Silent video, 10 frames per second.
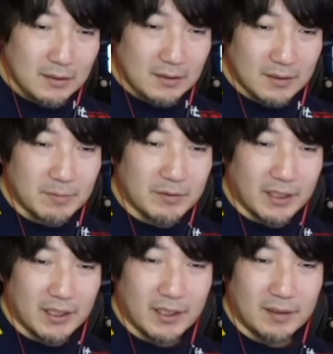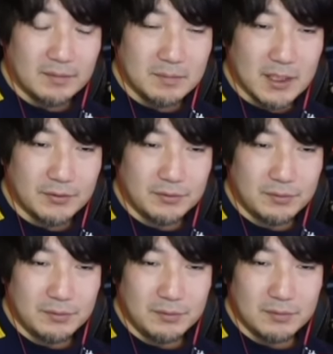でもねあ
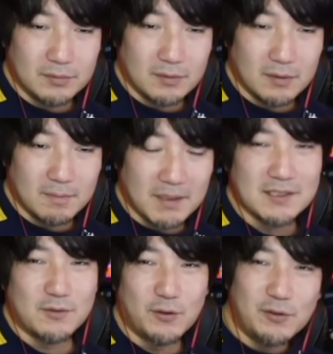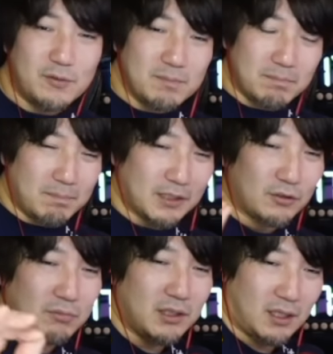のー、まずこれをパッ
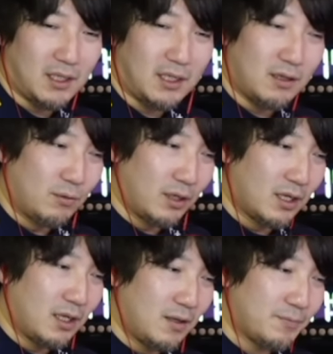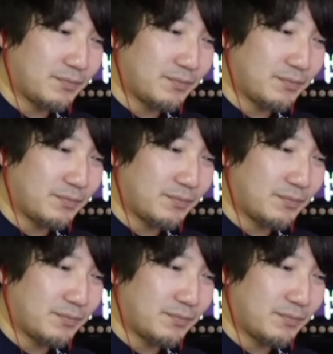と見て俺が